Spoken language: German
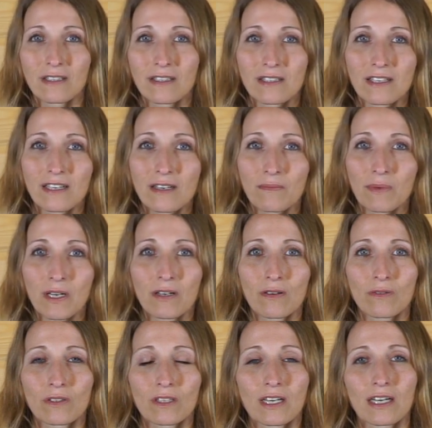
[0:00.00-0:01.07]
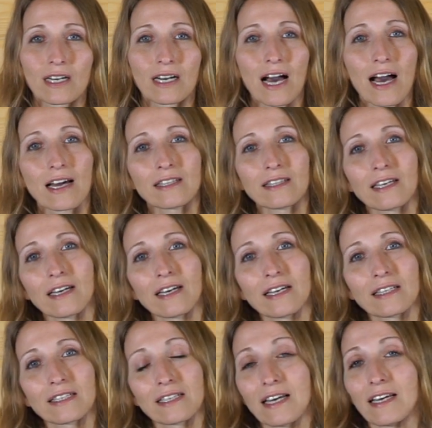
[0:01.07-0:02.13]
Zirbel und keine
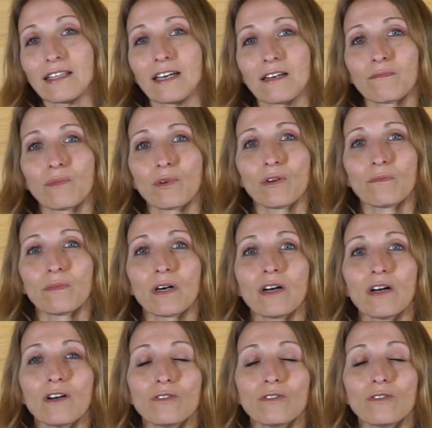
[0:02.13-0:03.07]
Zedernbäume.